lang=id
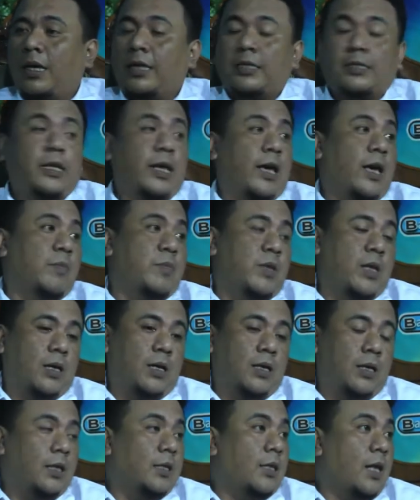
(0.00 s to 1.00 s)
SDM-nya
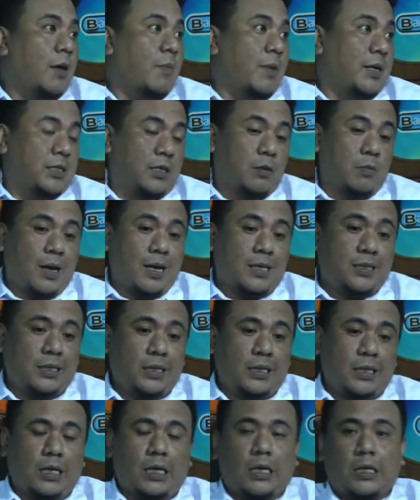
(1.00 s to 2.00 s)
ke kita
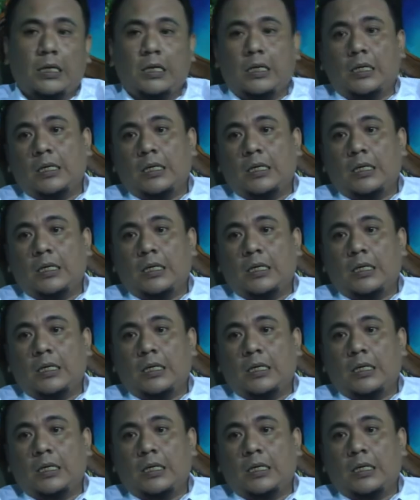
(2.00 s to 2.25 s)
masing-masing ya.